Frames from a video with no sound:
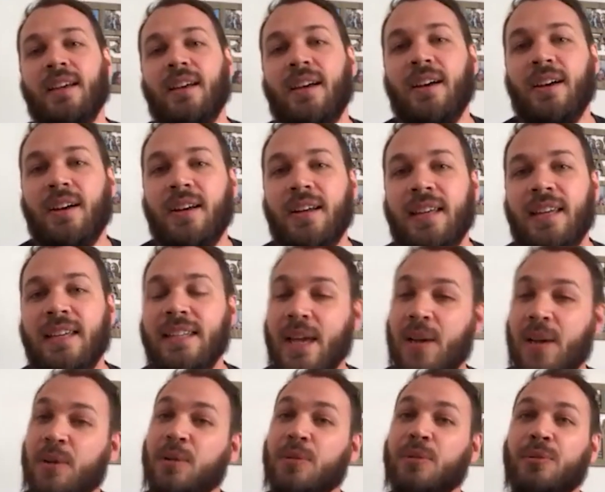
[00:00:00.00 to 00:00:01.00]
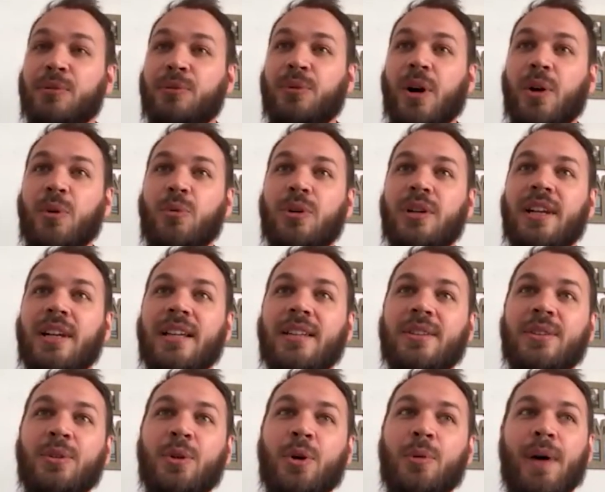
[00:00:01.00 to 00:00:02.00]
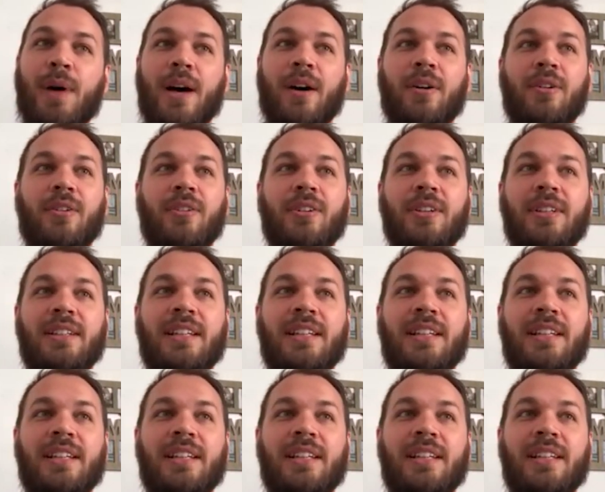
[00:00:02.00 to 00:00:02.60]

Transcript: Euh, et il y a eu une fois où l'un de nos parents